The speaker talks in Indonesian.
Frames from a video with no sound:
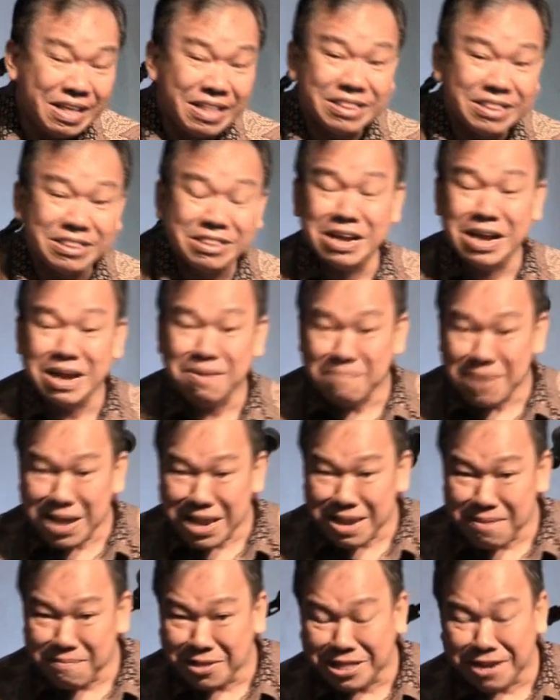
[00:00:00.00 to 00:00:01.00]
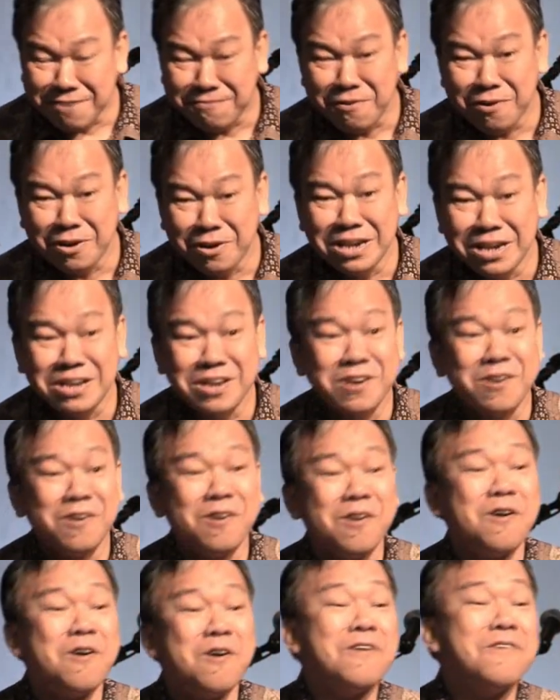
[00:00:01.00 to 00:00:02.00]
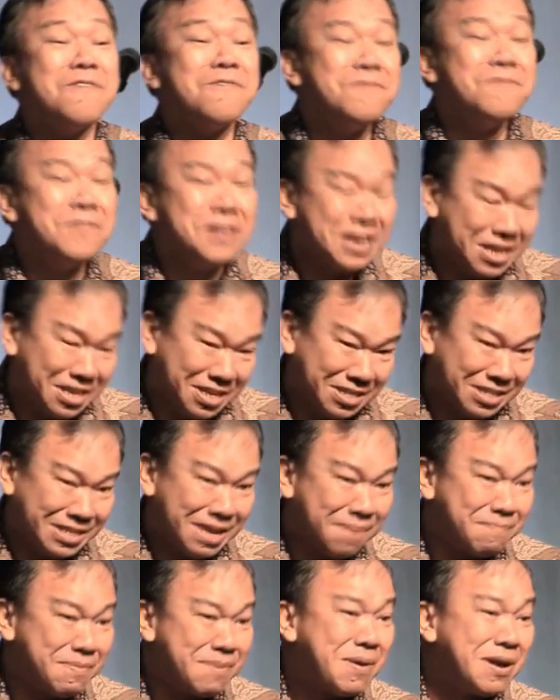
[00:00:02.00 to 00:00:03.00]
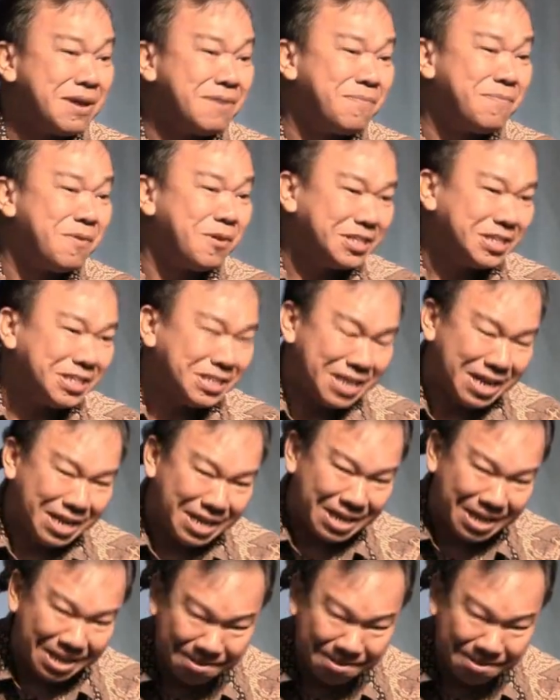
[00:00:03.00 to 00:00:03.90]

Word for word: Tengah malam diteleponin, konflik sampai panggil polisi segala.